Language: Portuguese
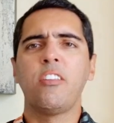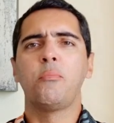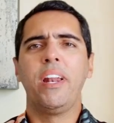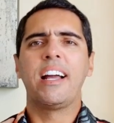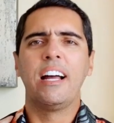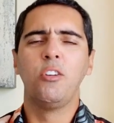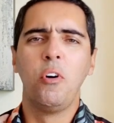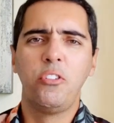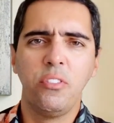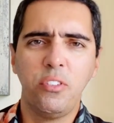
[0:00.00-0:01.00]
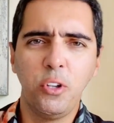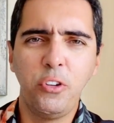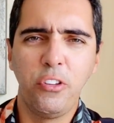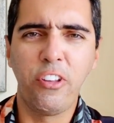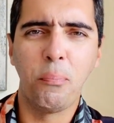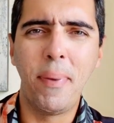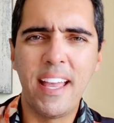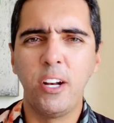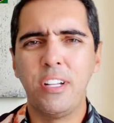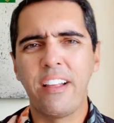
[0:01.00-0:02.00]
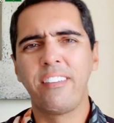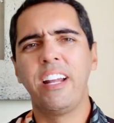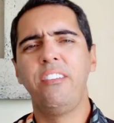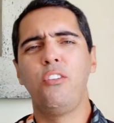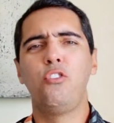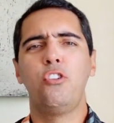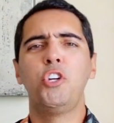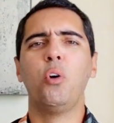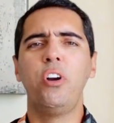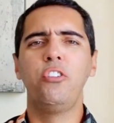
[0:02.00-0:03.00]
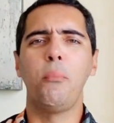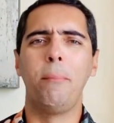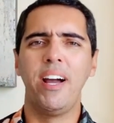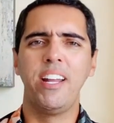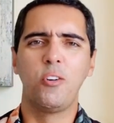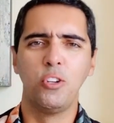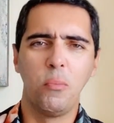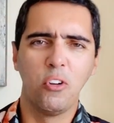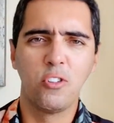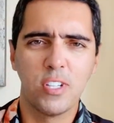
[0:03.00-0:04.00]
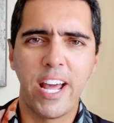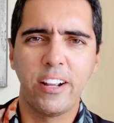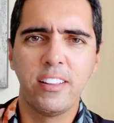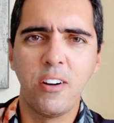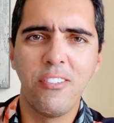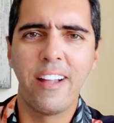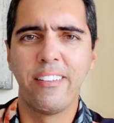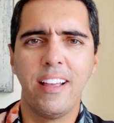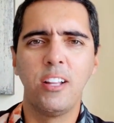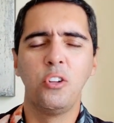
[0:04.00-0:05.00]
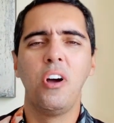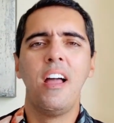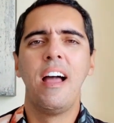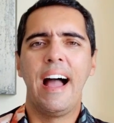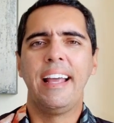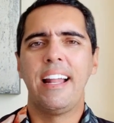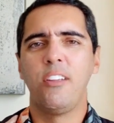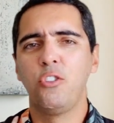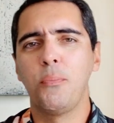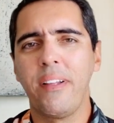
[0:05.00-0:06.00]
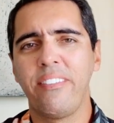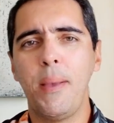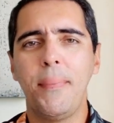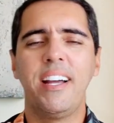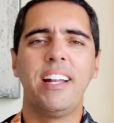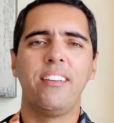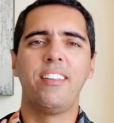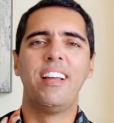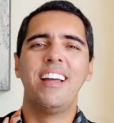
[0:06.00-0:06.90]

explicado o motivo do desespero, das crises de choro e de pânico do Bolsonaro que estão vazando aí nas últimas semanas.